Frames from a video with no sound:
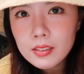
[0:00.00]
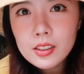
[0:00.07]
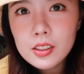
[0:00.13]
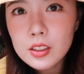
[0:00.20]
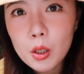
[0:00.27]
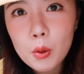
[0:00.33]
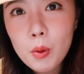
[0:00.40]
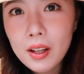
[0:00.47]

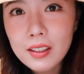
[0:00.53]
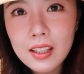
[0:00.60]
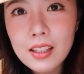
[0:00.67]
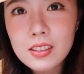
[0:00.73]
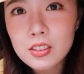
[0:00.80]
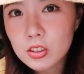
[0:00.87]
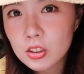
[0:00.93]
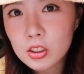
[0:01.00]
一整碗他
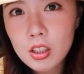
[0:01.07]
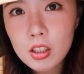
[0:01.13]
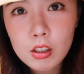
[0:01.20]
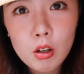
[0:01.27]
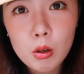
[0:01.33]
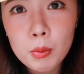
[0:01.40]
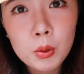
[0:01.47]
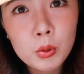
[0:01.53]
只吃了一
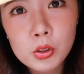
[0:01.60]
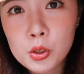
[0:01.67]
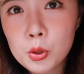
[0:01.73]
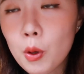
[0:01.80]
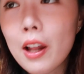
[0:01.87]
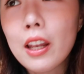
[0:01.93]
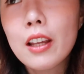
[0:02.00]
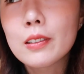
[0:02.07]
口，被我吃
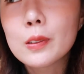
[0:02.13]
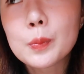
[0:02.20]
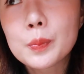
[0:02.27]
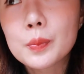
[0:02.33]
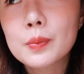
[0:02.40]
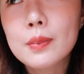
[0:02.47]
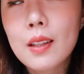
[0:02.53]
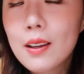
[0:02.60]
完了，
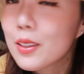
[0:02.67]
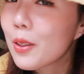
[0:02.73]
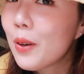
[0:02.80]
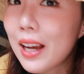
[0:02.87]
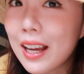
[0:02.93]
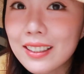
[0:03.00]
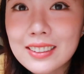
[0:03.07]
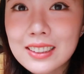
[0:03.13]
我等会
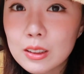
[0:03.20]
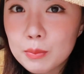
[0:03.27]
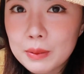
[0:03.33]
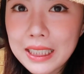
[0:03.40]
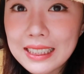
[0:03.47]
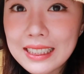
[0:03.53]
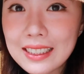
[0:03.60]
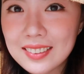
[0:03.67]
还要吃
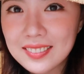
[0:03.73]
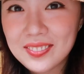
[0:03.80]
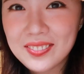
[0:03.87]
别的。